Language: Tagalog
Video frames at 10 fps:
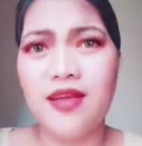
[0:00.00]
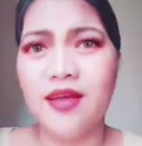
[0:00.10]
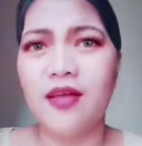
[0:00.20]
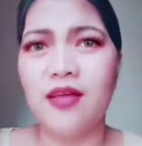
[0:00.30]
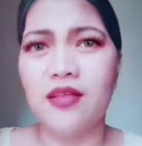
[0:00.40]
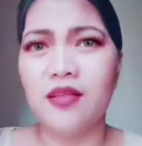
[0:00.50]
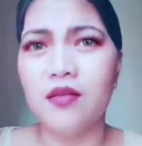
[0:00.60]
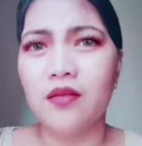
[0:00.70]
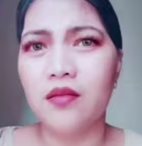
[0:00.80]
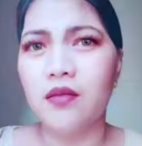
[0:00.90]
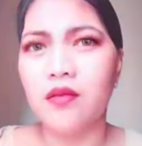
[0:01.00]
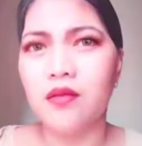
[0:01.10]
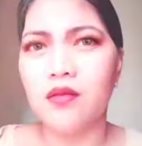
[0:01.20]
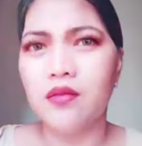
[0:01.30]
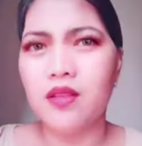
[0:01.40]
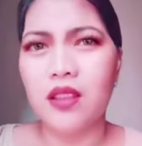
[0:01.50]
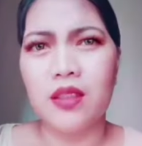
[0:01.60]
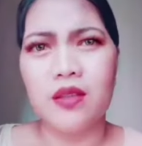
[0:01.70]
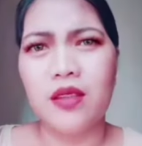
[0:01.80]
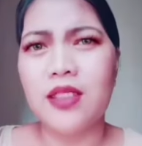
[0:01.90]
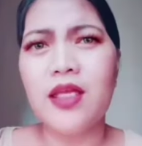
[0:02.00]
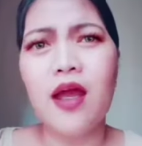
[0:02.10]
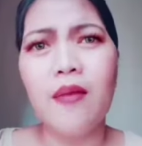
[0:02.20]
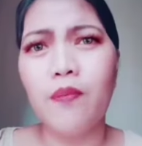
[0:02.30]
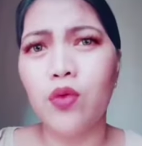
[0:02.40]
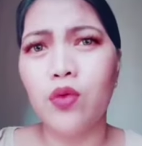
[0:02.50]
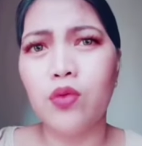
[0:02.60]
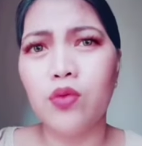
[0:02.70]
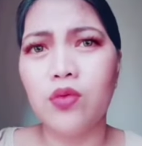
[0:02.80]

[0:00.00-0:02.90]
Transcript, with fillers: ka na sa pananalita mo,